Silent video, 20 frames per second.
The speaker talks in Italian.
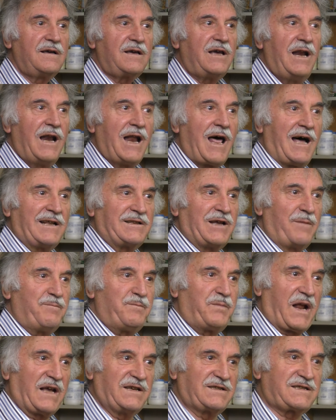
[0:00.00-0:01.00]
chillata
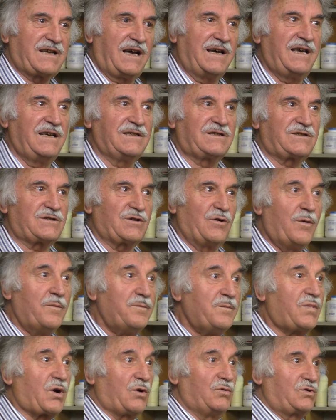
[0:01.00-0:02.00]
appresso a esso
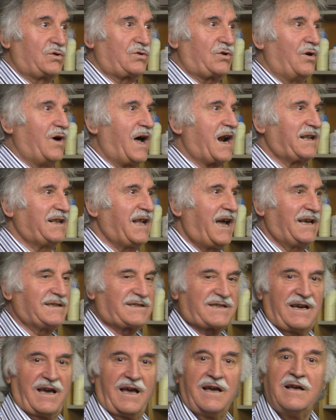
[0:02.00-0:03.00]
un brutto
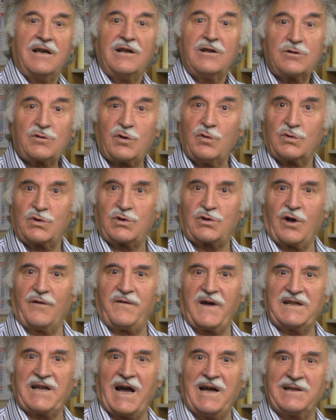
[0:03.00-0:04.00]
arnese tutto
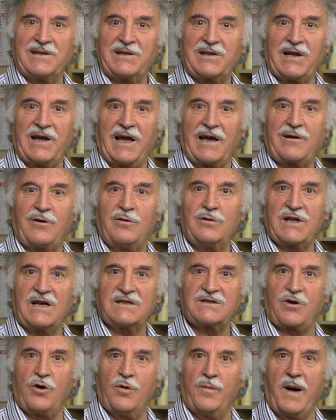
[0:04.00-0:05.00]
fetente e con a
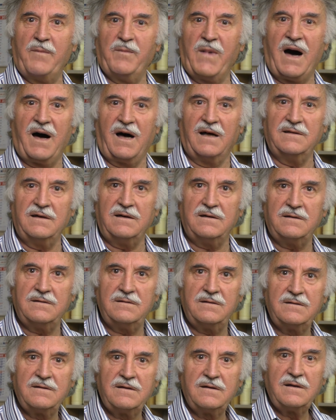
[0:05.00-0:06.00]
scopa a mano.
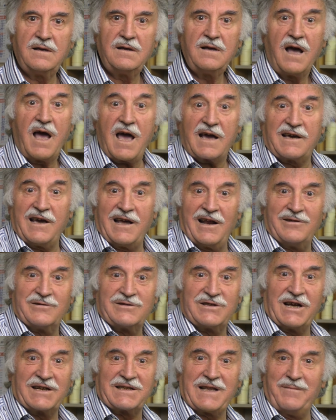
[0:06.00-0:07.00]
E chillo
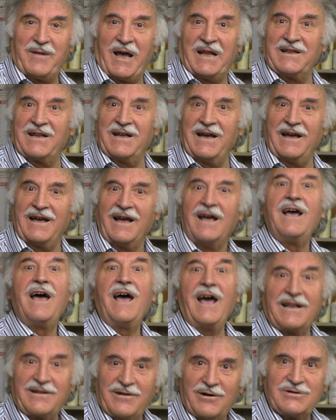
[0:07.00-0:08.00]
certamente
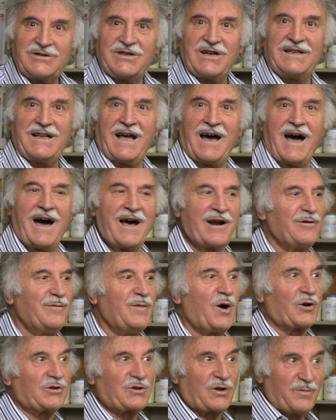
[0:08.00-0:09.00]
è Don Gennaro, un
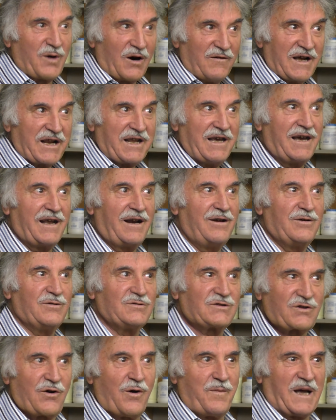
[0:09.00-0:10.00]
morto poveriello,
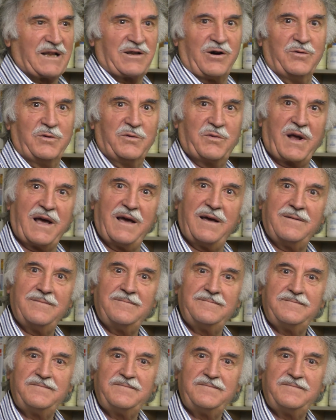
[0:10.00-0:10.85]
un scopatore.